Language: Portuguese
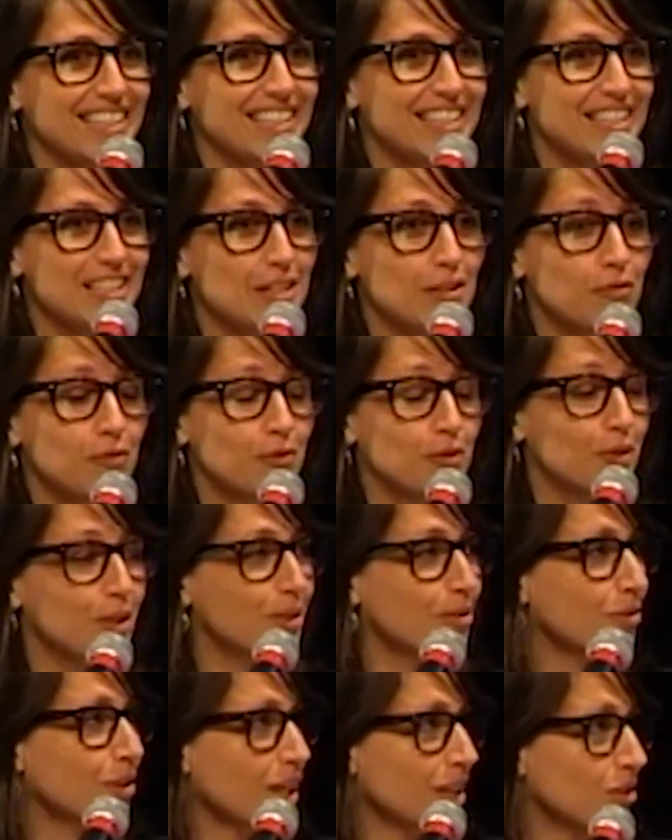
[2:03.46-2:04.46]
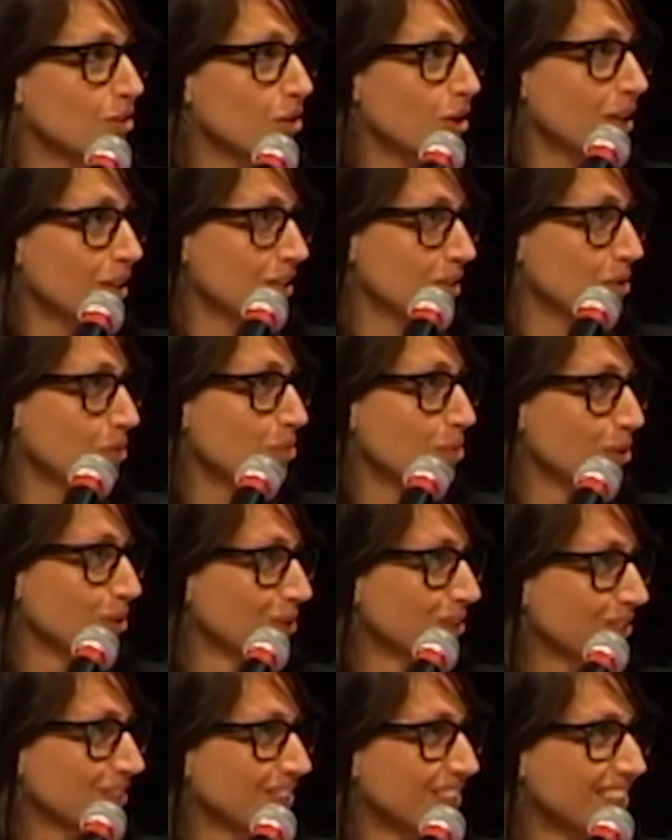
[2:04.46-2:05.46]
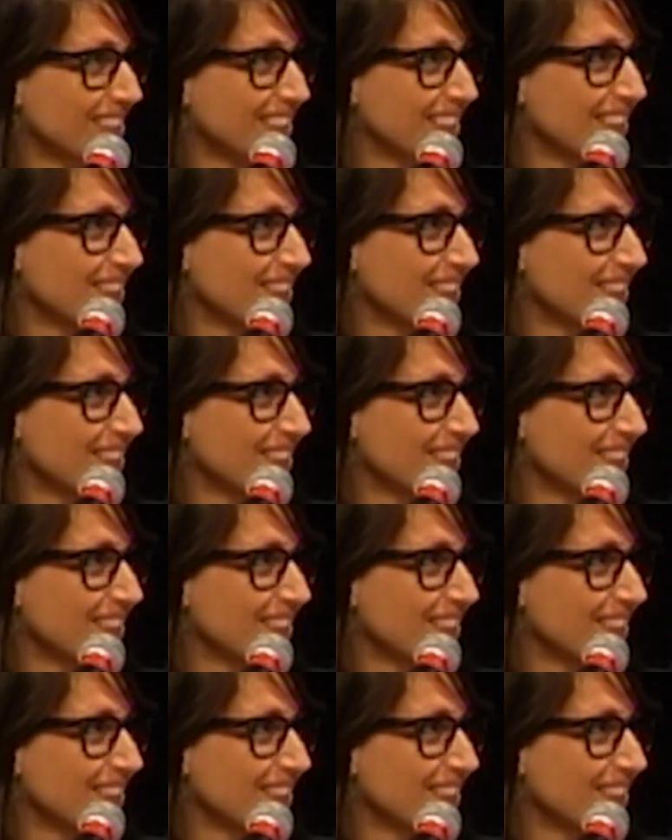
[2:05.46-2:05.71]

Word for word: e fui com 500 dólares no bolso.